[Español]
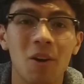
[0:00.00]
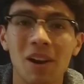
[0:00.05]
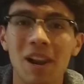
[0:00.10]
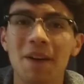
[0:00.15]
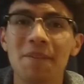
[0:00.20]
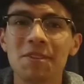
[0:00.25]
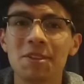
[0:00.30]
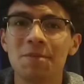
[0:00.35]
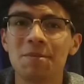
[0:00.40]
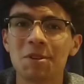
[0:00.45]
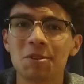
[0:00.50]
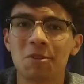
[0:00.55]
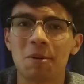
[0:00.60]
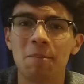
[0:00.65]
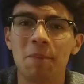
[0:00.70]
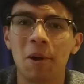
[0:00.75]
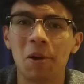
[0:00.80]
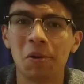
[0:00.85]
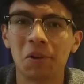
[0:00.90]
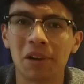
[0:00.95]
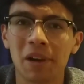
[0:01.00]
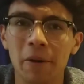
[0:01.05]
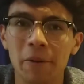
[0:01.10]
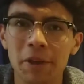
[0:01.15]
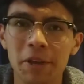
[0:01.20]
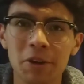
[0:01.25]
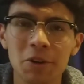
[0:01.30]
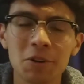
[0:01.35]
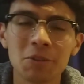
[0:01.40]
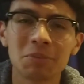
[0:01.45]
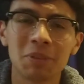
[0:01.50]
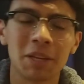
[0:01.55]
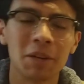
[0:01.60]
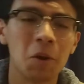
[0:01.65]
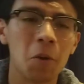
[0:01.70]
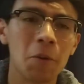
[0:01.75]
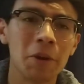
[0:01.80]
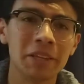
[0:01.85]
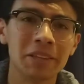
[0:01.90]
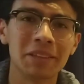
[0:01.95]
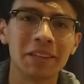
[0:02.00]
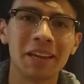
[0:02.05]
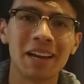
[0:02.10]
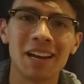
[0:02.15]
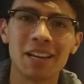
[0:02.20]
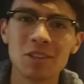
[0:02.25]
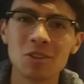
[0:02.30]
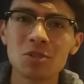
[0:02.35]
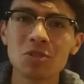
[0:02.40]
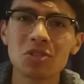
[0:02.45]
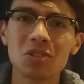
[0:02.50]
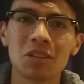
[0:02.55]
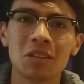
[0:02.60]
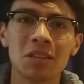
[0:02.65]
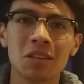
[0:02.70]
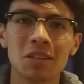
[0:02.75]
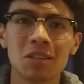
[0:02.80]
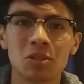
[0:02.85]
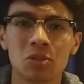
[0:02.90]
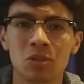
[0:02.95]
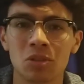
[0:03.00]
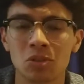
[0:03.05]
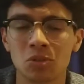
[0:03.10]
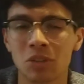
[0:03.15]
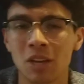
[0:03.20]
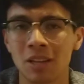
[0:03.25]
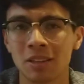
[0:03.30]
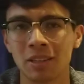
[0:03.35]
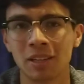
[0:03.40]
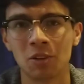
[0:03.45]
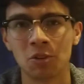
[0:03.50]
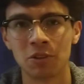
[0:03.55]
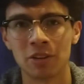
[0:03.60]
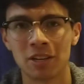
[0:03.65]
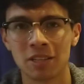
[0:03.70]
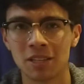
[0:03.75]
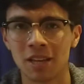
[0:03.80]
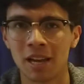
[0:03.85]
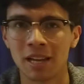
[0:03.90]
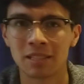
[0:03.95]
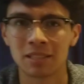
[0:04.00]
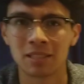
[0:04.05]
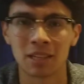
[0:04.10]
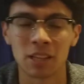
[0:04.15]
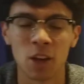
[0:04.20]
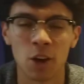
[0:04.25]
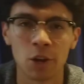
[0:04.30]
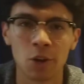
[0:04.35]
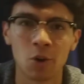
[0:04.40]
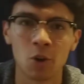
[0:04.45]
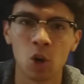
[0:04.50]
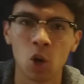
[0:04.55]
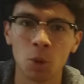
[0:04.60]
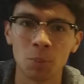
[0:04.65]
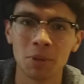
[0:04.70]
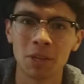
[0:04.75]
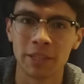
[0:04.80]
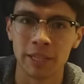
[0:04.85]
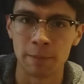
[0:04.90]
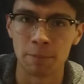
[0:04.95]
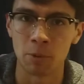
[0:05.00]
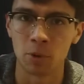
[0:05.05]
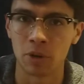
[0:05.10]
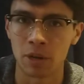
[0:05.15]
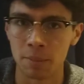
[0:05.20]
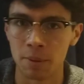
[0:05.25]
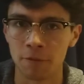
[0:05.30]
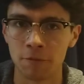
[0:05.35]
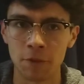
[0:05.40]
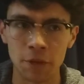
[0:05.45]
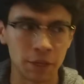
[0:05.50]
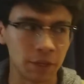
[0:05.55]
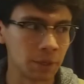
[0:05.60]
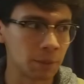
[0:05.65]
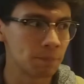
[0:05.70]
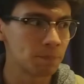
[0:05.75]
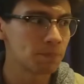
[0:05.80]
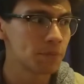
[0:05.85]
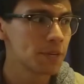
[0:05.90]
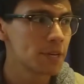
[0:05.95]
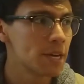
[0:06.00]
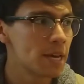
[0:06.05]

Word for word: Hola, mi nombre es Juan Pablo Clavijo, tengo 20 años y soy estudiante en la Universidad Externa de Colombia del programa FIBRE.